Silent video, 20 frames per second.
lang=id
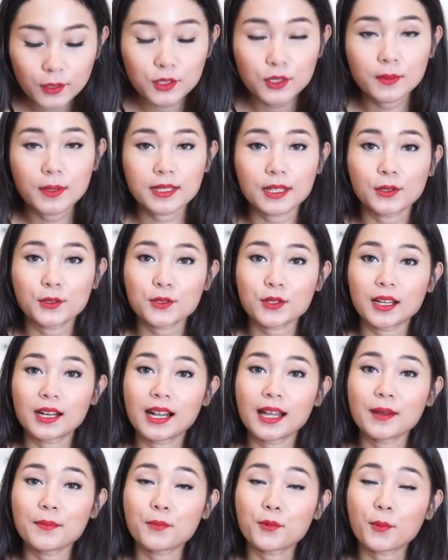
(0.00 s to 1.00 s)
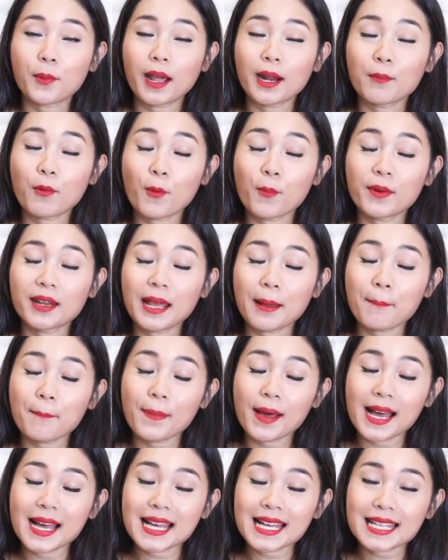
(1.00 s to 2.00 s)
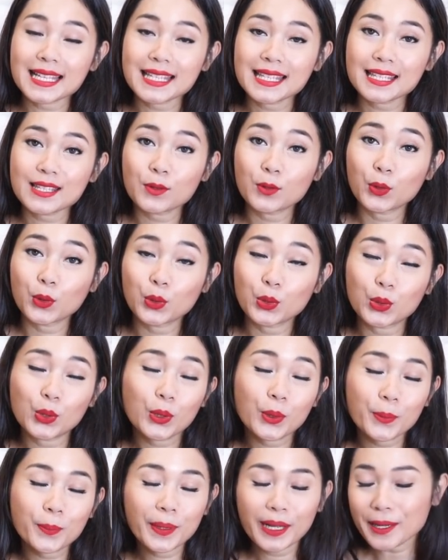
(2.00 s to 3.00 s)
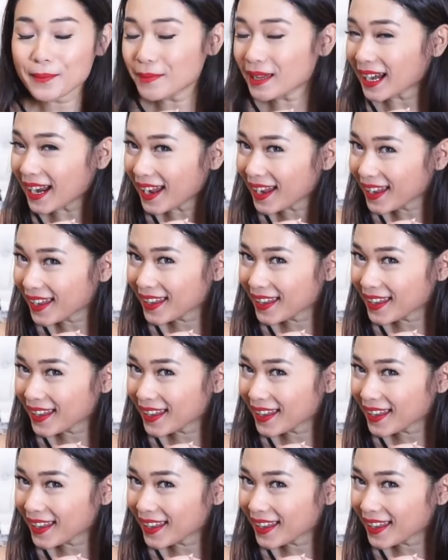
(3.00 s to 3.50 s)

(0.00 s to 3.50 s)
17 Agustus adalah merupakan momen yang pas untuk pakai merah.